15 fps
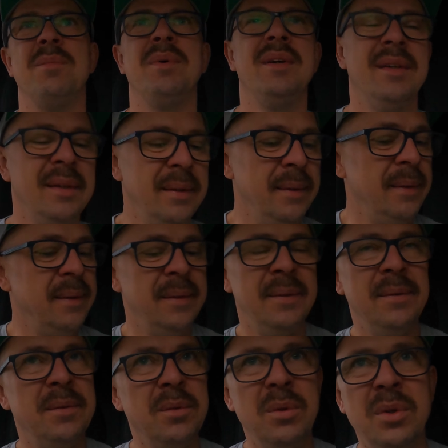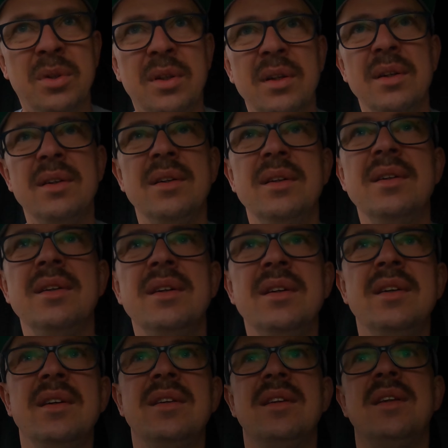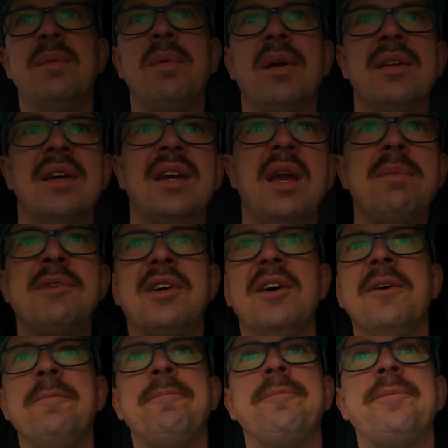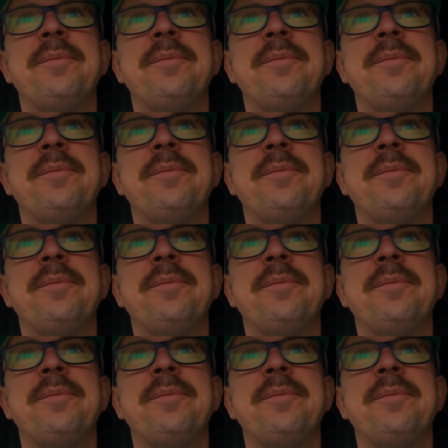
sobie. Uff, naprawdę kiepsko.